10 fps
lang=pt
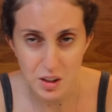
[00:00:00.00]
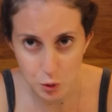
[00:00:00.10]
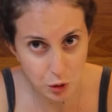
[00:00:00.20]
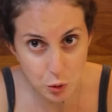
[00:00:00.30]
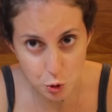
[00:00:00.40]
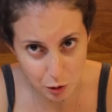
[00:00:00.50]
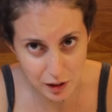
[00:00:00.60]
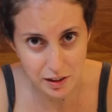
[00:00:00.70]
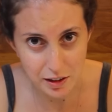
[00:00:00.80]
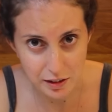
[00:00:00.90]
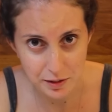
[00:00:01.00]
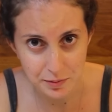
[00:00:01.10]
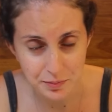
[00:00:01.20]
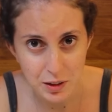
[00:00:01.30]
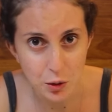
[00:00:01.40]
Eu não sou Adriana.
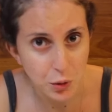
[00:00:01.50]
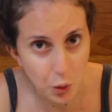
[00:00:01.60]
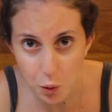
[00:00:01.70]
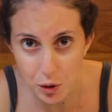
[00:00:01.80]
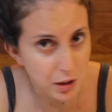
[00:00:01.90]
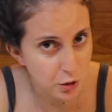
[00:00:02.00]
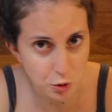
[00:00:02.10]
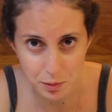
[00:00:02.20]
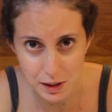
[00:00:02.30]
Eu não conheço